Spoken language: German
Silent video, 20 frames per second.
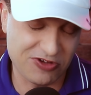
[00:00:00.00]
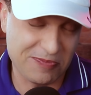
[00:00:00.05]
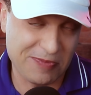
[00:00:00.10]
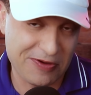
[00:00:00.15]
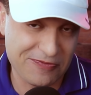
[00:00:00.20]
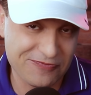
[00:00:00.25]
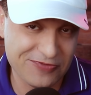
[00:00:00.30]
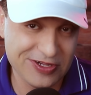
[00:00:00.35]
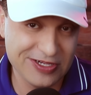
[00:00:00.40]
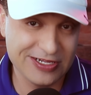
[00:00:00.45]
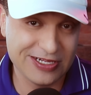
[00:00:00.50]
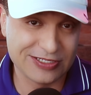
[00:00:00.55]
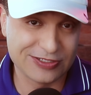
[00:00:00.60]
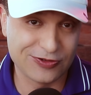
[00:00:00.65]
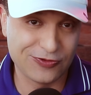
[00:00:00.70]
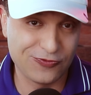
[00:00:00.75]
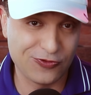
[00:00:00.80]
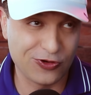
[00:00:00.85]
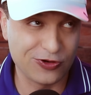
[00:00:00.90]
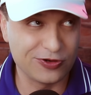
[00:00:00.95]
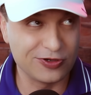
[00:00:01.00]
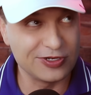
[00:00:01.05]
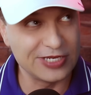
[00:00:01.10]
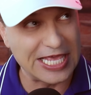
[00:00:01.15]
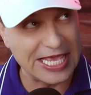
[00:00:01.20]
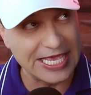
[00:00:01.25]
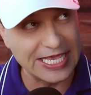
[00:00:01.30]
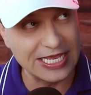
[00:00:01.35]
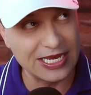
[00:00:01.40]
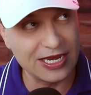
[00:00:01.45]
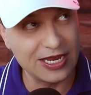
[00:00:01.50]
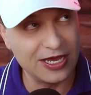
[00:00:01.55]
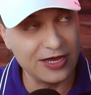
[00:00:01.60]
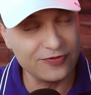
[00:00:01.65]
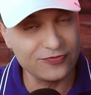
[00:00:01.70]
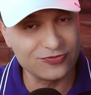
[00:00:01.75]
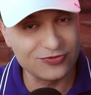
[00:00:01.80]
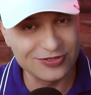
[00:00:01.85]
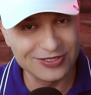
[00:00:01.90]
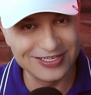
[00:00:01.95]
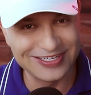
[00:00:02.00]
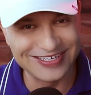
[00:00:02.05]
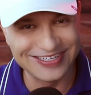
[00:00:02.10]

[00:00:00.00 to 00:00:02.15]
wenn man will, also von ekelhaft